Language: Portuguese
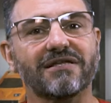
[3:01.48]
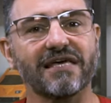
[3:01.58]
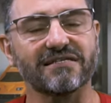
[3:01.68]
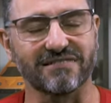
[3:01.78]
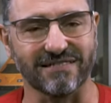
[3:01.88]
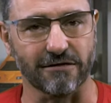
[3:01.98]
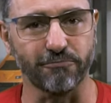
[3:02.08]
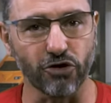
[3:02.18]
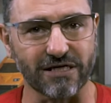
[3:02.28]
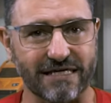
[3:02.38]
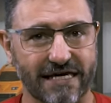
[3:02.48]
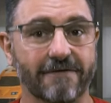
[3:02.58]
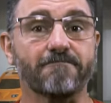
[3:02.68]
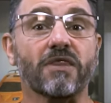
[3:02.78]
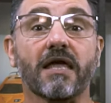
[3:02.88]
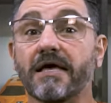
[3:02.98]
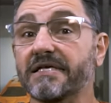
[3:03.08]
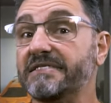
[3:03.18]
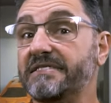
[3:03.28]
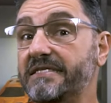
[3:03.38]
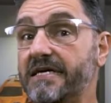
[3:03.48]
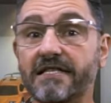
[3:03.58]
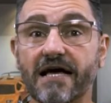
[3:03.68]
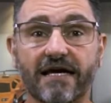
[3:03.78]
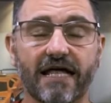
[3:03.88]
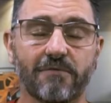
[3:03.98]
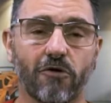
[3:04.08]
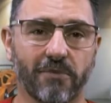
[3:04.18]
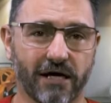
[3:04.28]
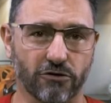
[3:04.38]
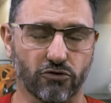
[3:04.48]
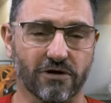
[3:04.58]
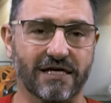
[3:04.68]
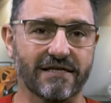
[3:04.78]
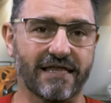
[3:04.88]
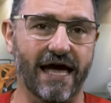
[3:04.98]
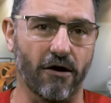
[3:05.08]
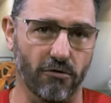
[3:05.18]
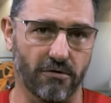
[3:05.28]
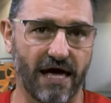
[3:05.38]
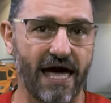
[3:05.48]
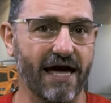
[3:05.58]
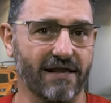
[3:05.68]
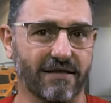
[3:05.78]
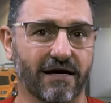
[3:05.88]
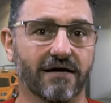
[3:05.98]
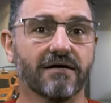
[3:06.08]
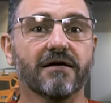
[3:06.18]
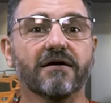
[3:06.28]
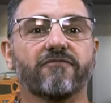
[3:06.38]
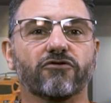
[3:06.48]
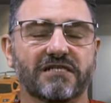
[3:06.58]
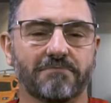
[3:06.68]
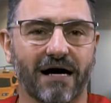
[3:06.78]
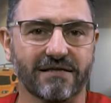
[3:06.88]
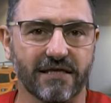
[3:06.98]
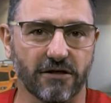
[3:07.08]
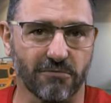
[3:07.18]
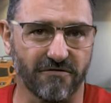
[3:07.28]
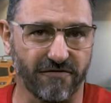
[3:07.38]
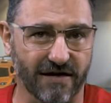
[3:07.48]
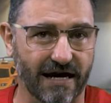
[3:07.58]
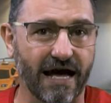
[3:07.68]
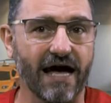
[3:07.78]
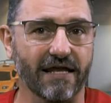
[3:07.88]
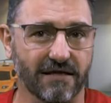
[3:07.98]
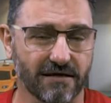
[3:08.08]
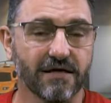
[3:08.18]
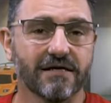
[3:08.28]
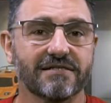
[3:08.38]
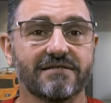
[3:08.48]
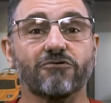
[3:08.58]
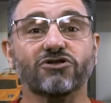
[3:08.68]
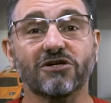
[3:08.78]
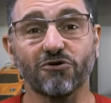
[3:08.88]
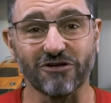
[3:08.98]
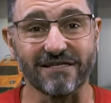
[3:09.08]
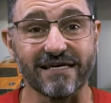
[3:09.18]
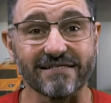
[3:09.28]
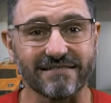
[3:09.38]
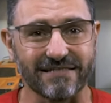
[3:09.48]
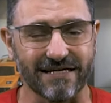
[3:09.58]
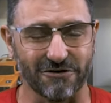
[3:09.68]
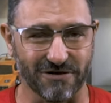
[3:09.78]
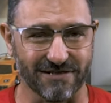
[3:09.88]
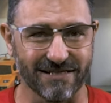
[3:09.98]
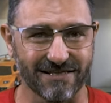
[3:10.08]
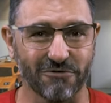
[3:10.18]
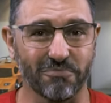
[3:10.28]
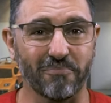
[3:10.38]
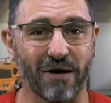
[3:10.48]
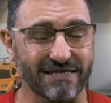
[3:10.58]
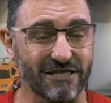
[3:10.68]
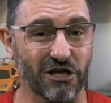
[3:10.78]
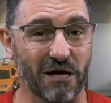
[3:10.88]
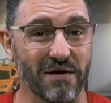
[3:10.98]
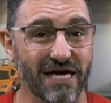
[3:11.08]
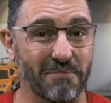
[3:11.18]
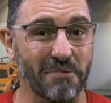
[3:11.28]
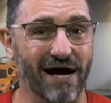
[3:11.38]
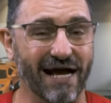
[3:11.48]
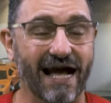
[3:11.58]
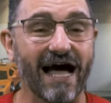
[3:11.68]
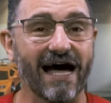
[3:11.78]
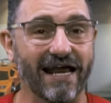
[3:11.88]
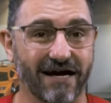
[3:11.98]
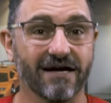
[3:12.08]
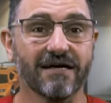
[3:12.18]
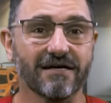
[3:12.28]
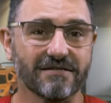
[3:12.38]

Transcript: de terceiro. Porque se naquele momento que Del herda você bater numa Ferrari, você tem um seguro de terceiro, entendeu? Bateu na BM mais cara,